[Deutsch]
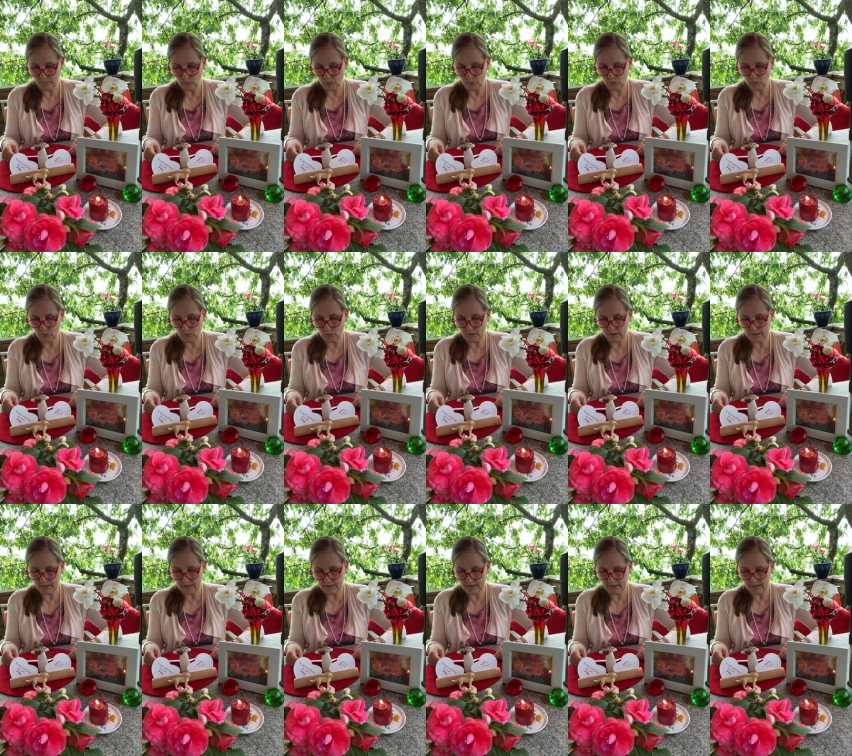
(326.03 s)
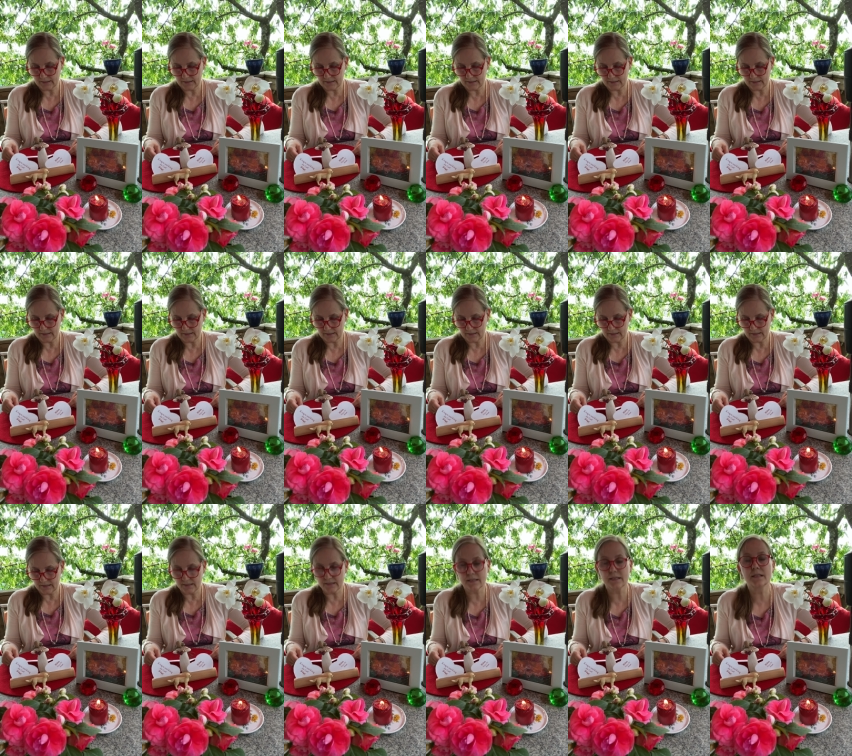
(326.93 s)
Produkte
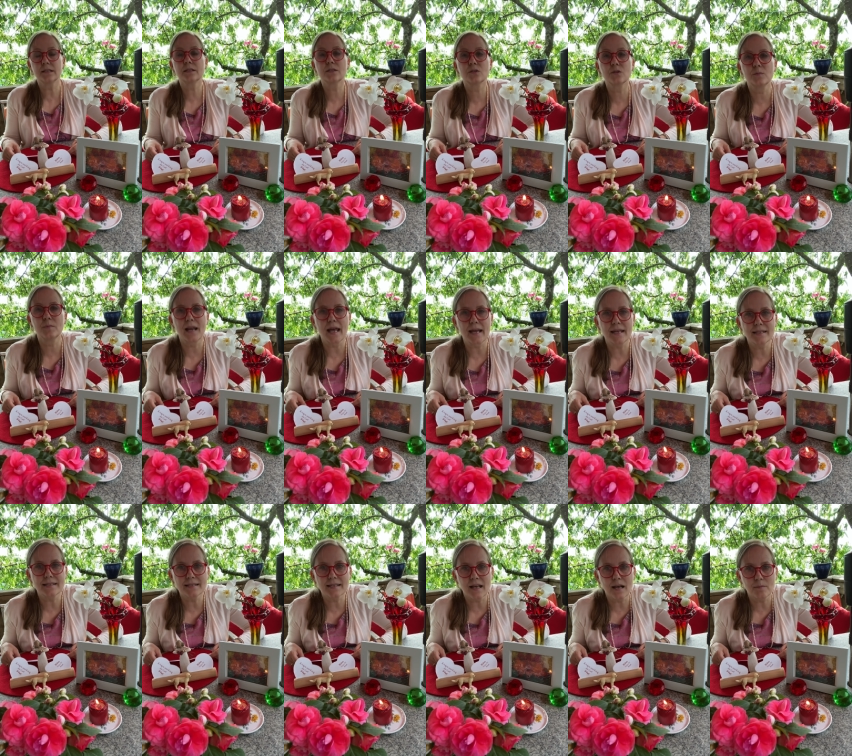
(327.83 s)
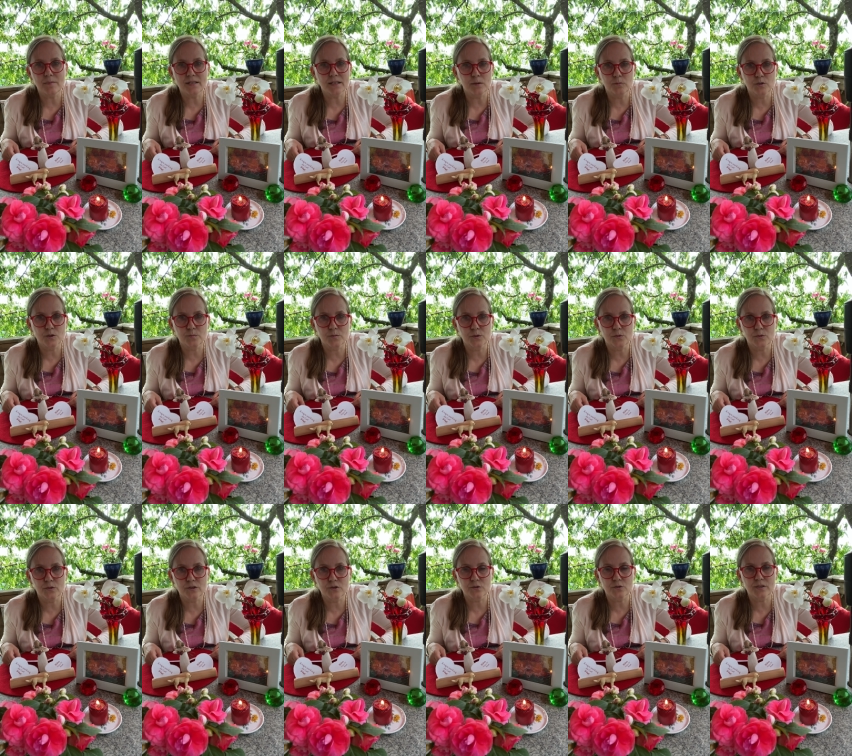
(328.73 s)
zum Leinsamen, da muss man
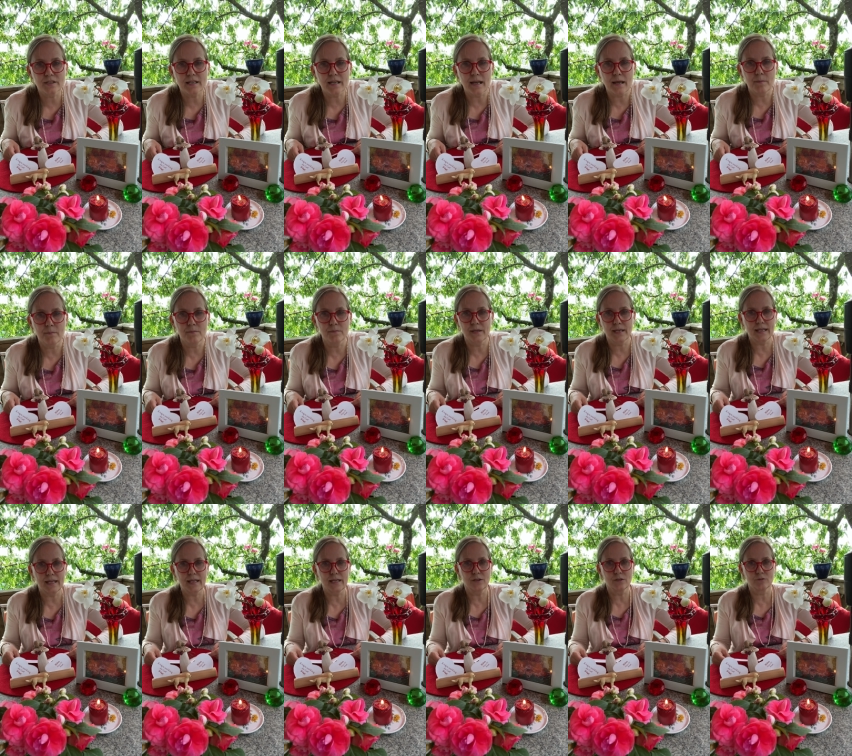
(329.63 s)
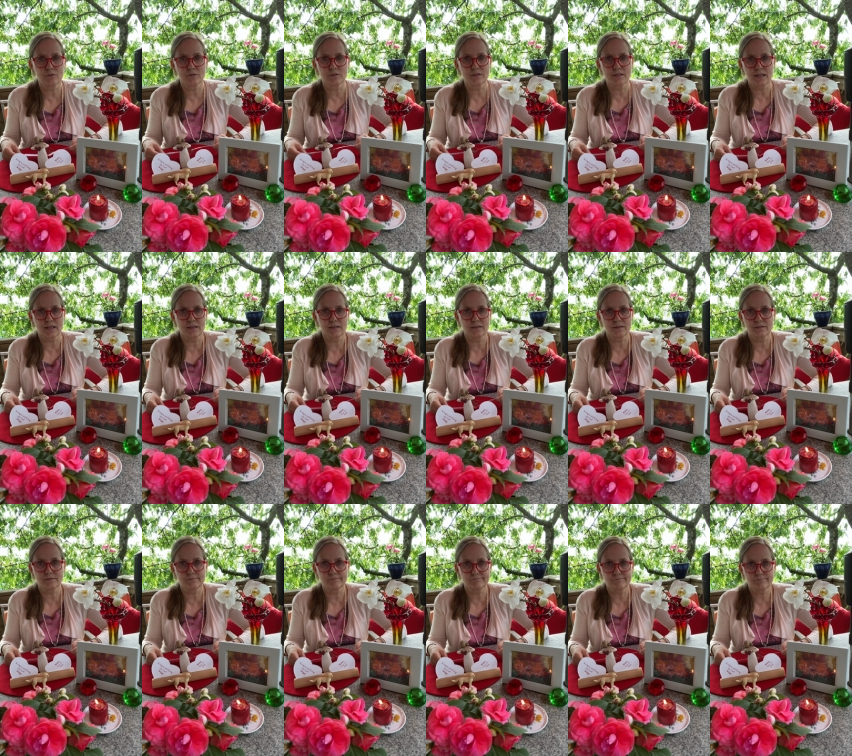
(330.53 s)
nur zu DM gehen und
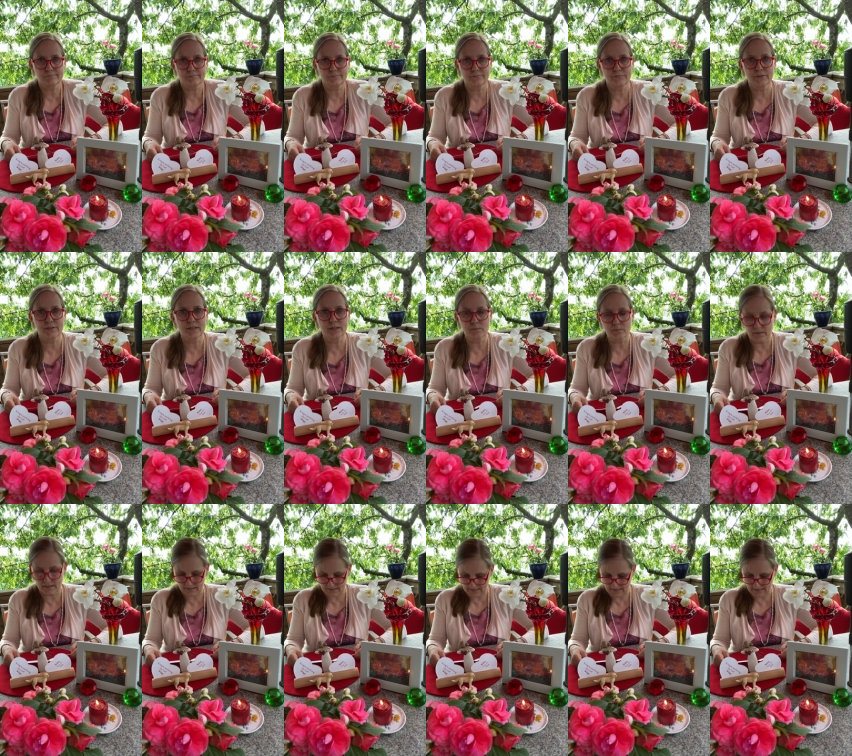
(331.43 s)
dann findet man